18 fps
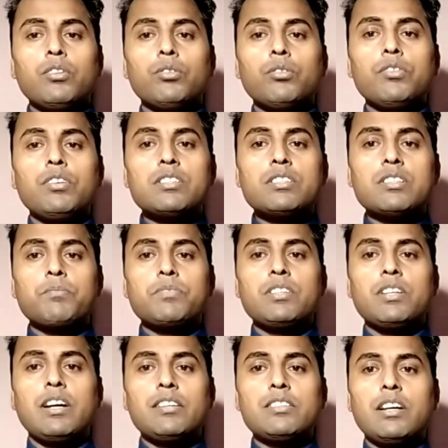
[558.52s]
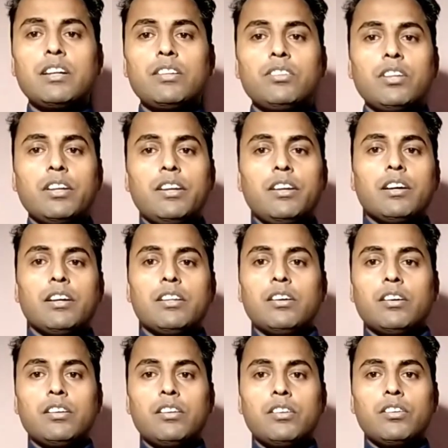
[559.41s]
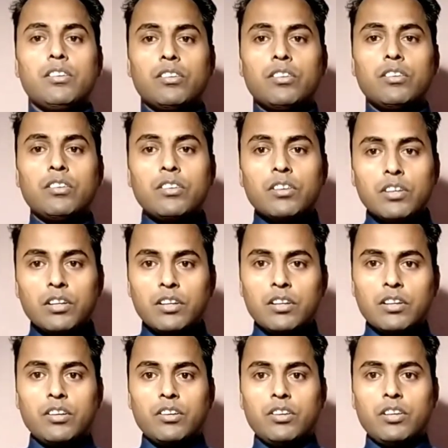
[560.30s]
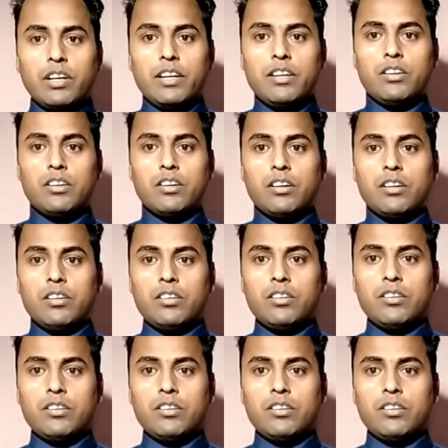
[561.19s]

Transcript: तो ये सबसे आसान तरीका था टाई का